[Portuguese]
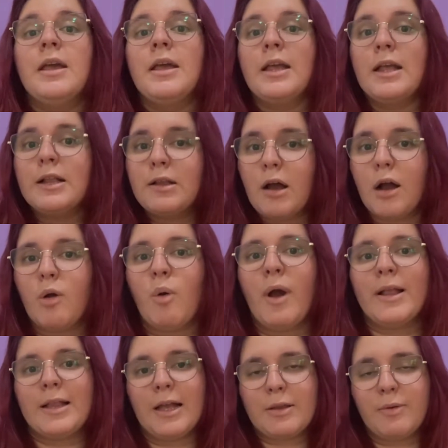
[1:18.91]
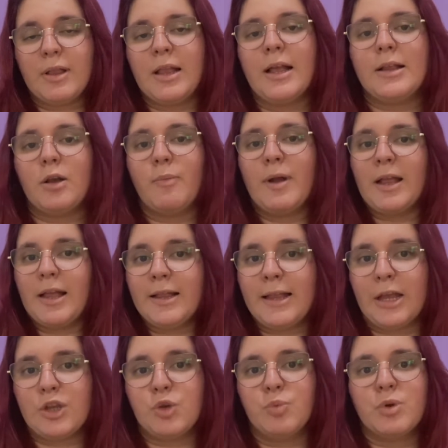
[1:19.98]
E só com essa atualização mais
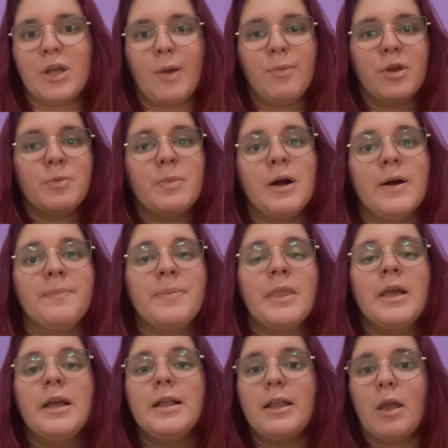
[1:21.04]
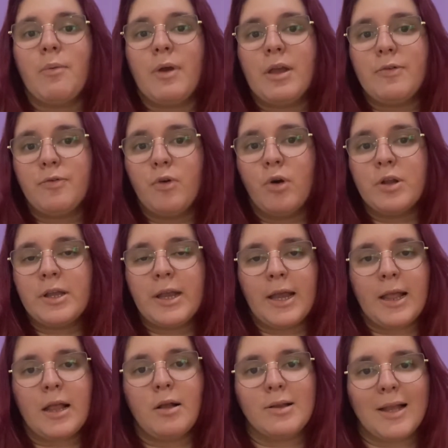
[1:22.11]
recente, porque minha irmã tem um iPhone e
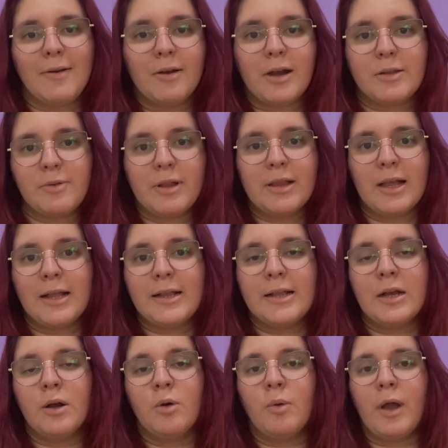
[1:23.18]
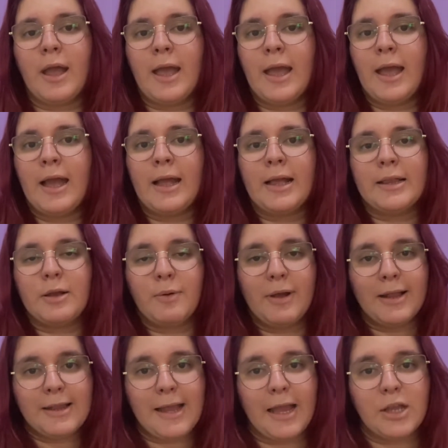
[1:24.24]
ela não tava com a atualização é, tão
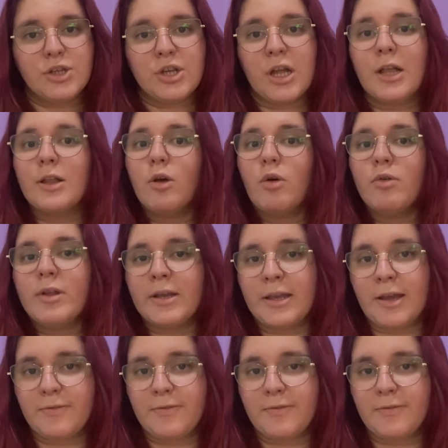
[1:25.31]
recente, ela não conseguia